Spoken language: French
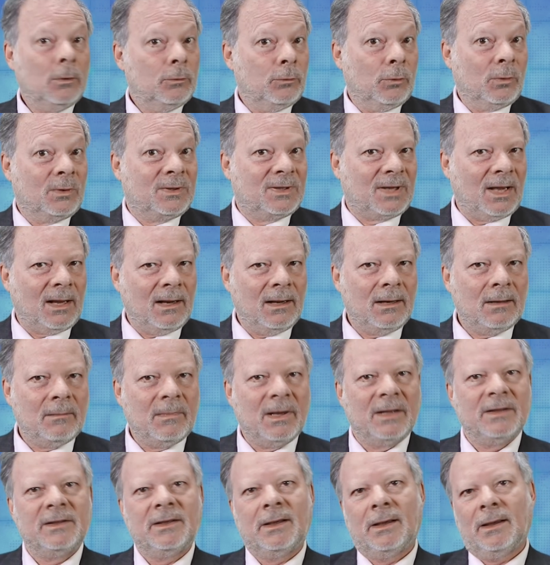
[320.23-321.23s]
de quelle
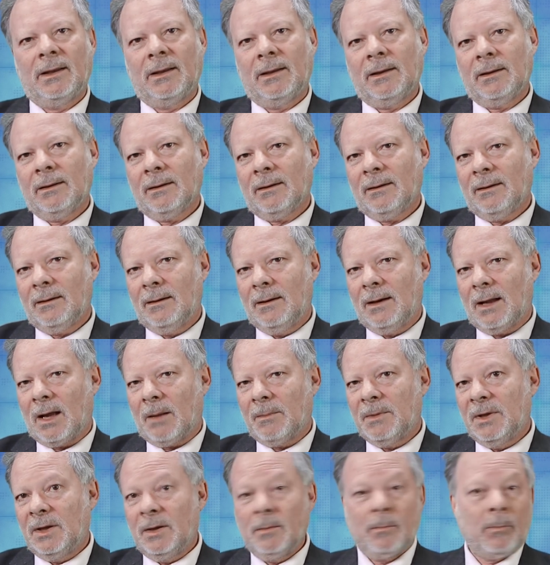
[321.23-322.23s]
manière
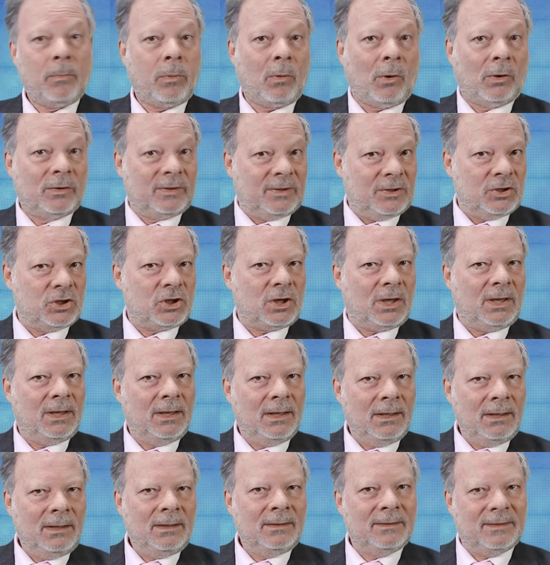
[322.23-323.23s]
l'armée
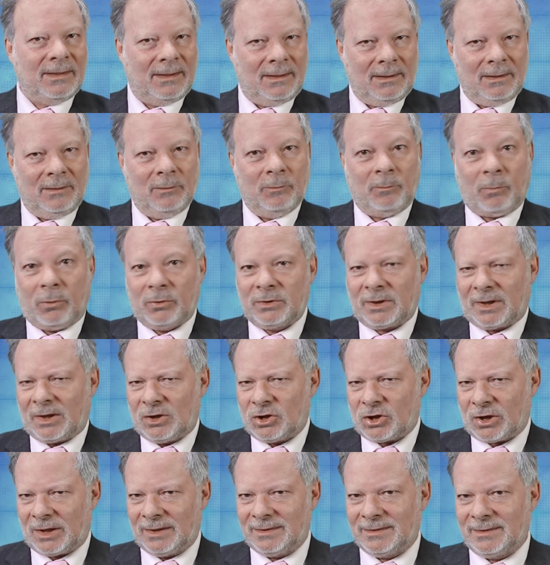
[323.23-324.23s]

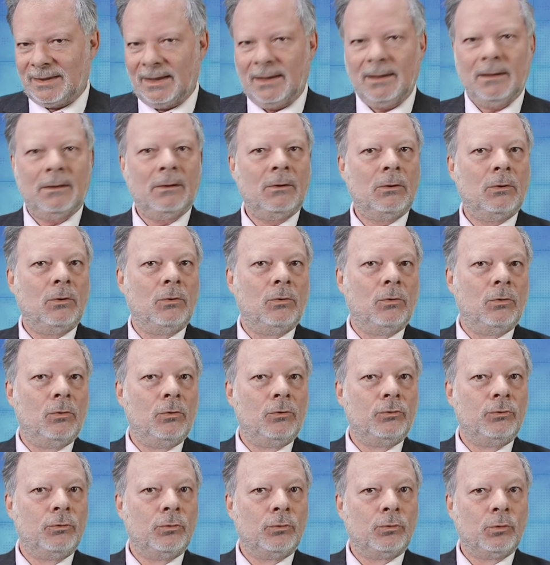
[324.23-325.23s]
protégerait-elle le
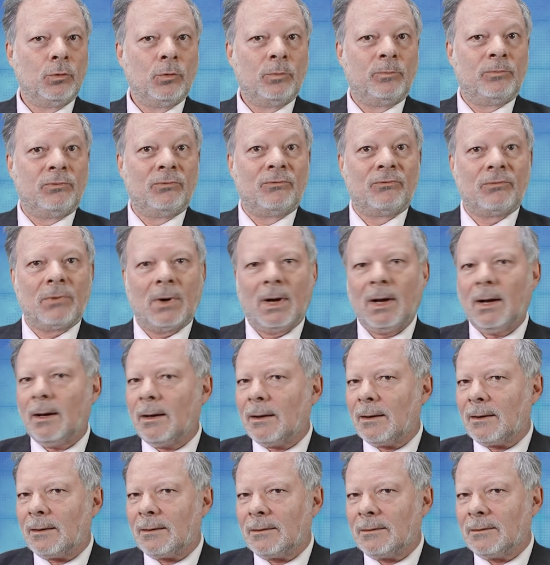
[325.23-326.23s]
lieu de
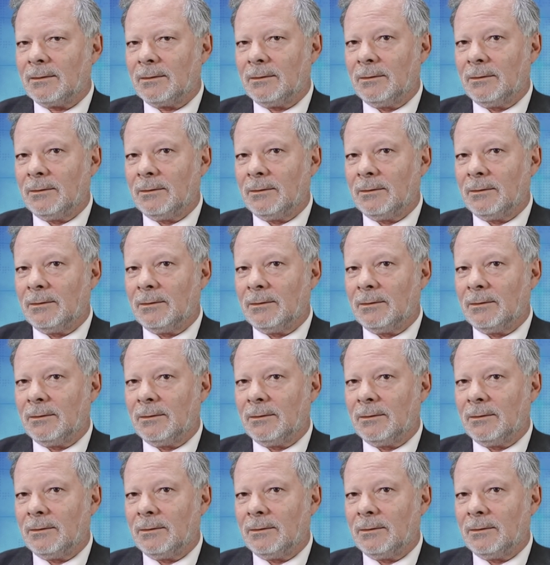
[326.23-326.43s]
pouvoir